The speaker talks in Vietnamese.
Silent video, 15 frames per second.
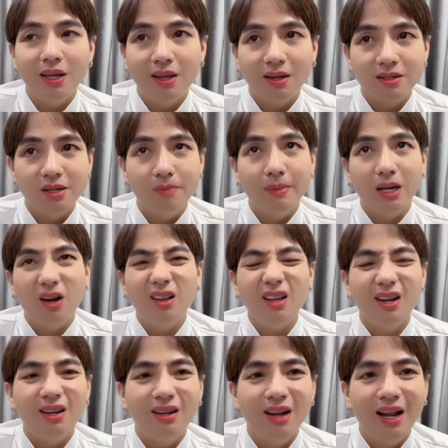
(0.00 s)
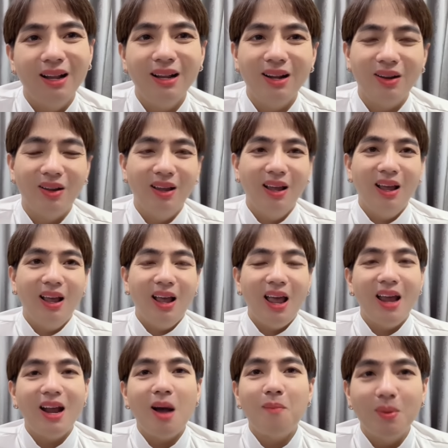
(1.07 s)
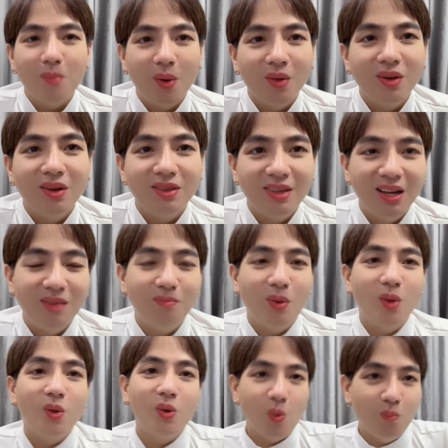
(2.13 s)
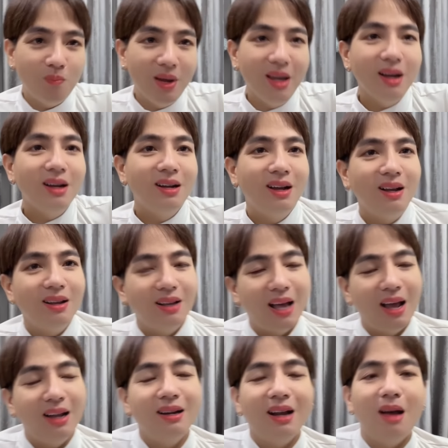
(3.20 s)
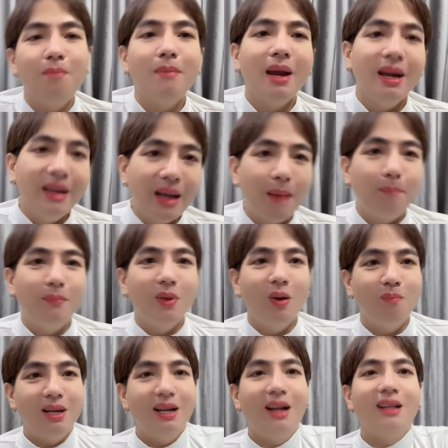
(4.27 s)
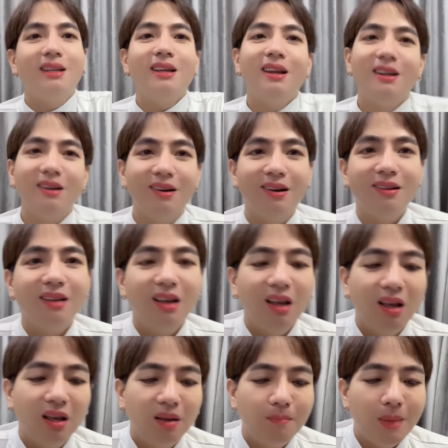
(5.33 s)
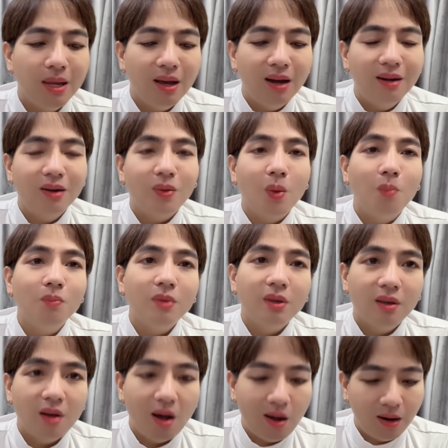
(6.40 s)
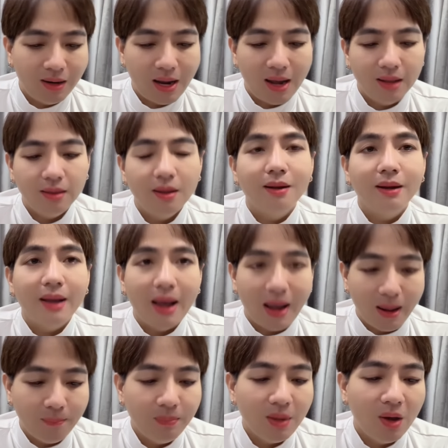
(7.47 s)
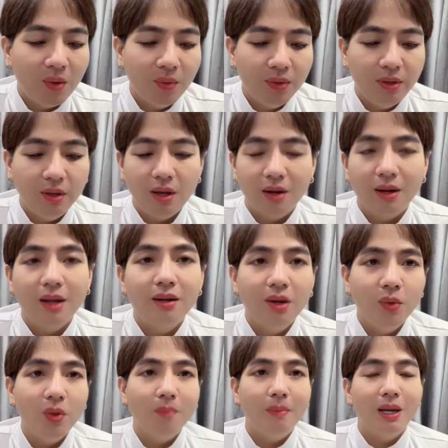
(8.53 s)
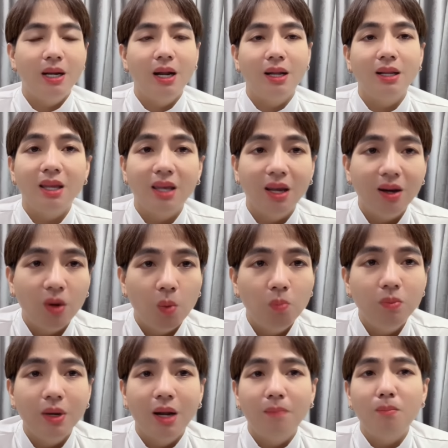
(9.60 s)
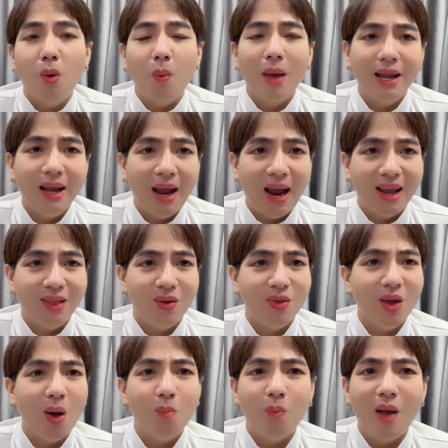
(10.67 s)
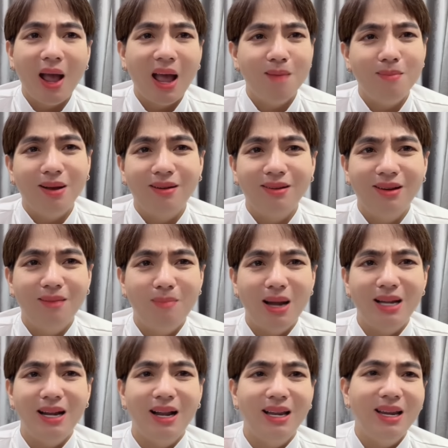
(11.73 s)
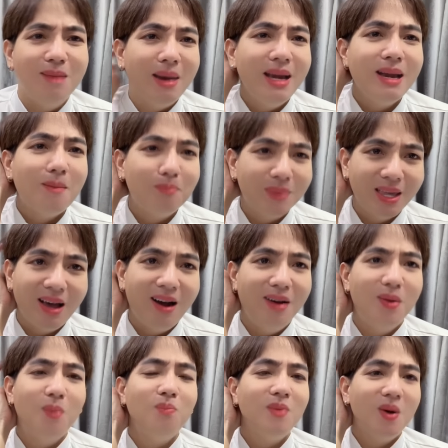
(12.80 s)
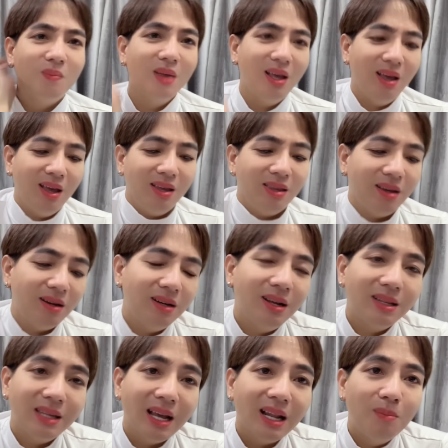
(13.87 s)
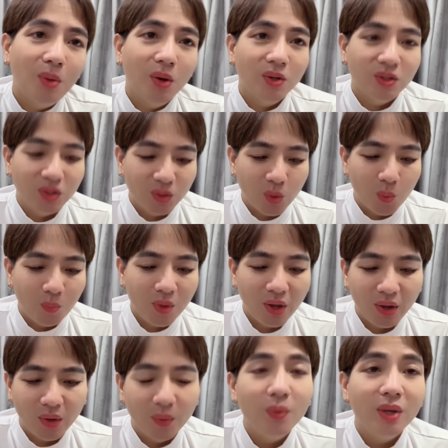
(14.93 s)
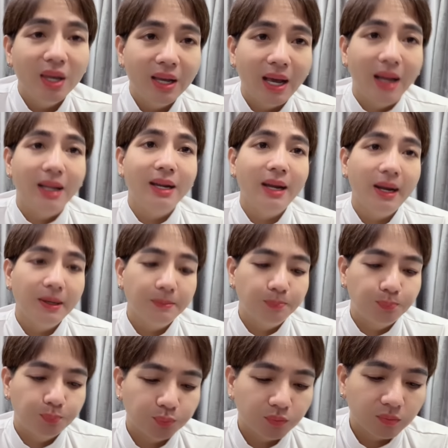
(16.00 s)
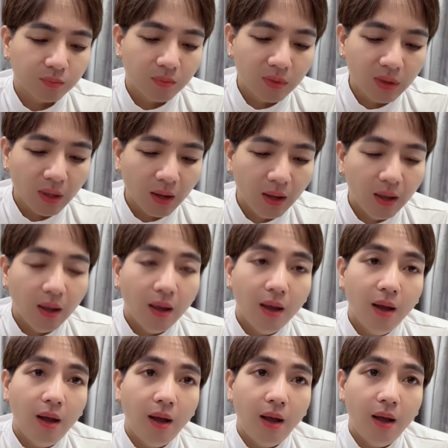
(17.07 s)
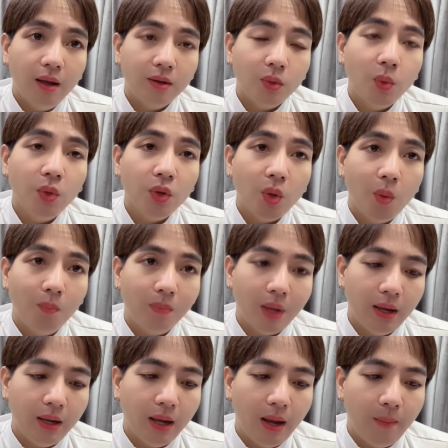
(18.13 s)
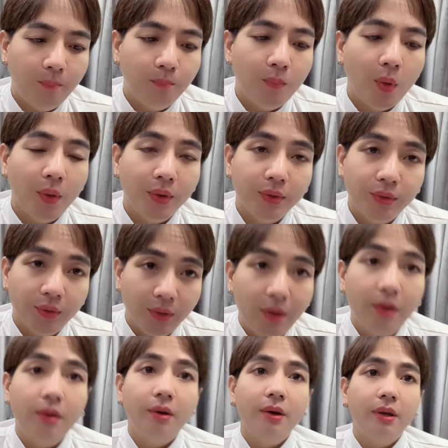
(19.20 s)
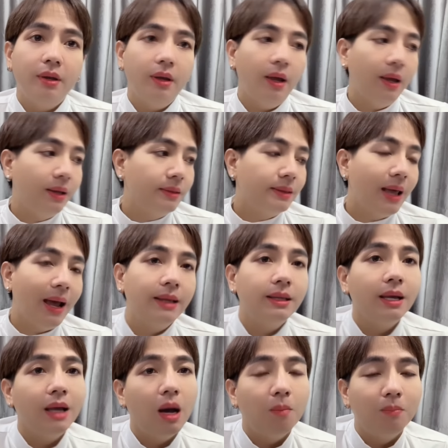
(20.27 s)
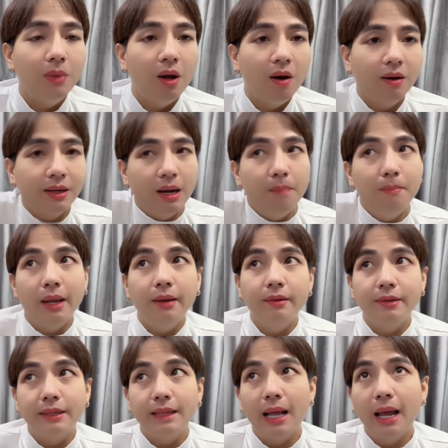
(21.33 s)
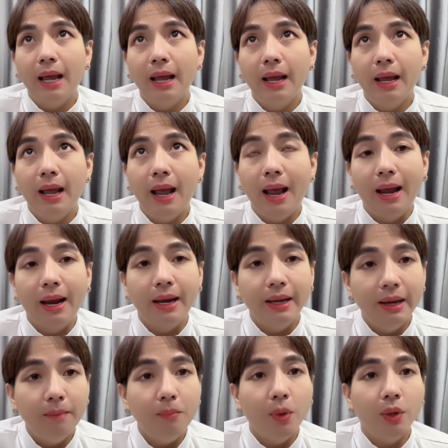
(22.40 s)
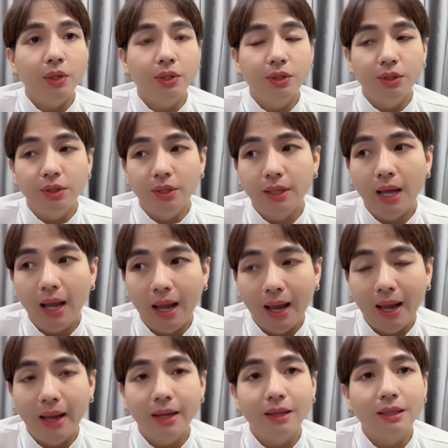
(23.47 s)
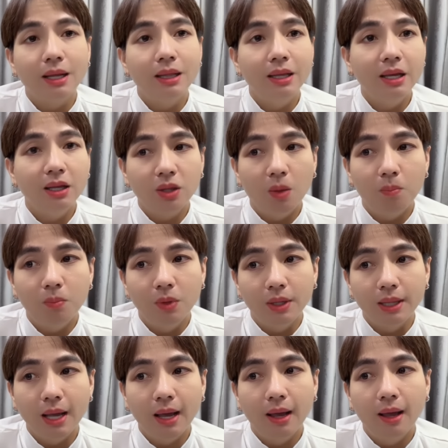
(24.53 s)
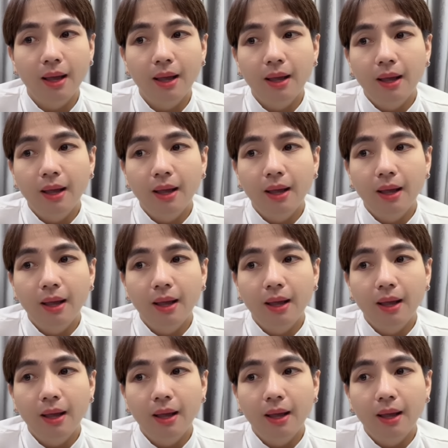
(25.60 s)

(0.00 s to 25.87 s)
vì thật sự mình nói thì nịnh thì hay không thì mọi người nhìn mọi người cũng biết rồi đó cả cả mấy năm rồi mình nịnh gì nữa bây giờ là cũng còn lại tình cảm thôi chứ thật ra nếu như mình nịnh thì chỉ cũng nịnh một hai ngày thôi chứ không có ai mà mà nịnh về mấy năm trời đúng không cho nên chắc là mọi người cũng hiểu chí cảnh ha À, cuối cùng thì um, mọi người ơi hiện tại thì hồng loan đã bị người ta hại đó mọi người người ta hại người ta liên tục người ta